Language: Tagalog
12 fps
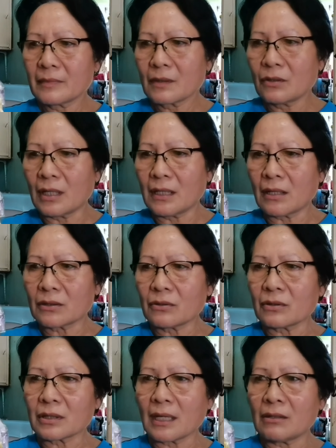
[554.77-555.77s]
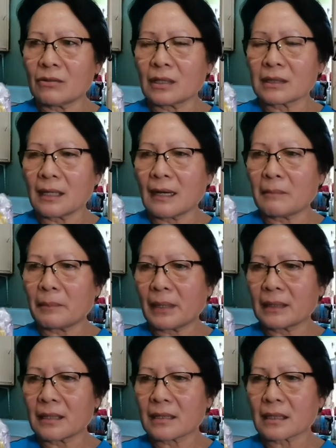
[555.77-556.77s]
Pinatunta dong at agal
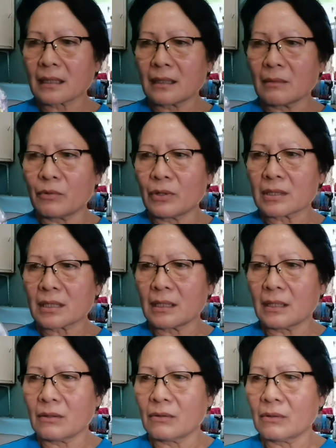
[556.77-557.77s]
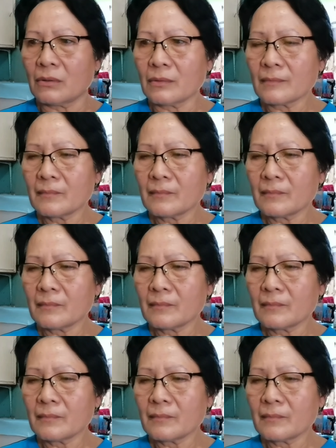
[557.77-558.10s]
pagta sa kinabi sa ginoo.